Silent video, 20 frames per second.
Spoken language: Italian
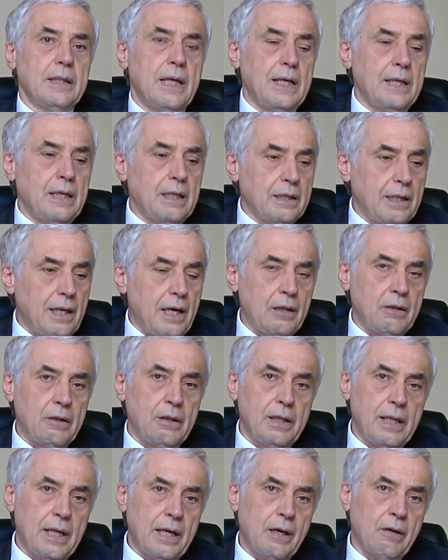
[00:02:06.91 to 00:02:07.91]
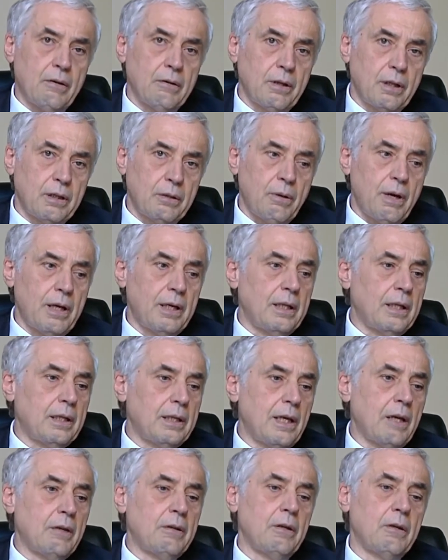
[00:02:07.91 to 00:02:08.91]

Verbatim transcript: all'interno dell'area contrattuale, all'interno